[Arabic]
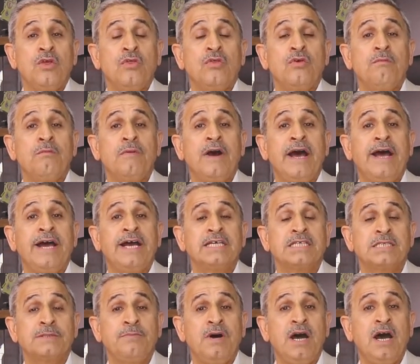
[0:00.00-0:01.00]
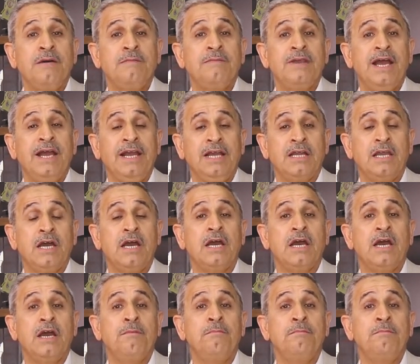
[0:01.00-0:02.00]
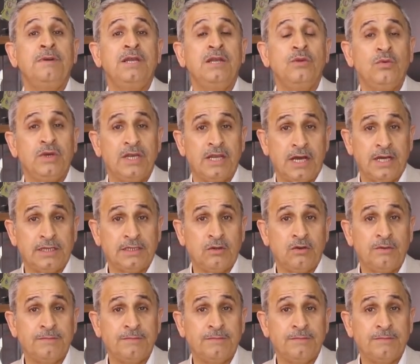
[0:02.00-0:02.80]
ثم اسباب لها علاقه بالولاده